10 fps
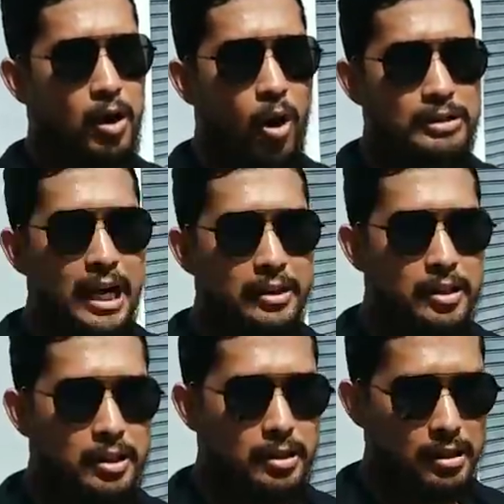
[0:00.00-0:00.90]
ของท่าอื่น
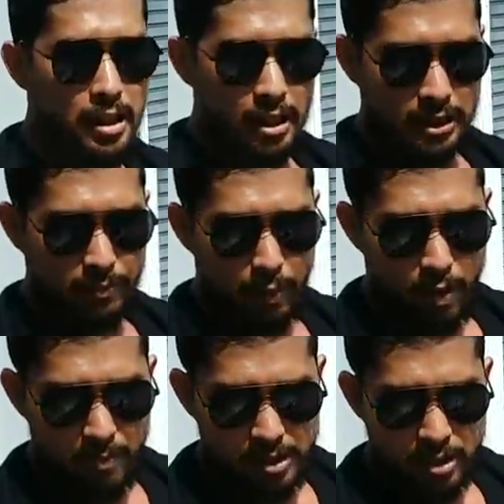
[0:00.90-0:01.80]
ก็คือตำแหน่ง
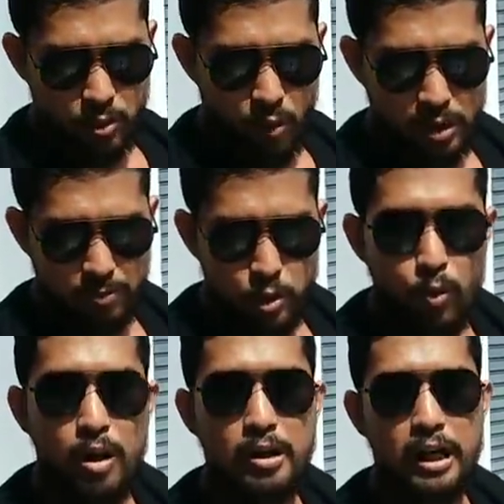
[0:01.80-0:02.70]
วางมือจะตรงกับช่วง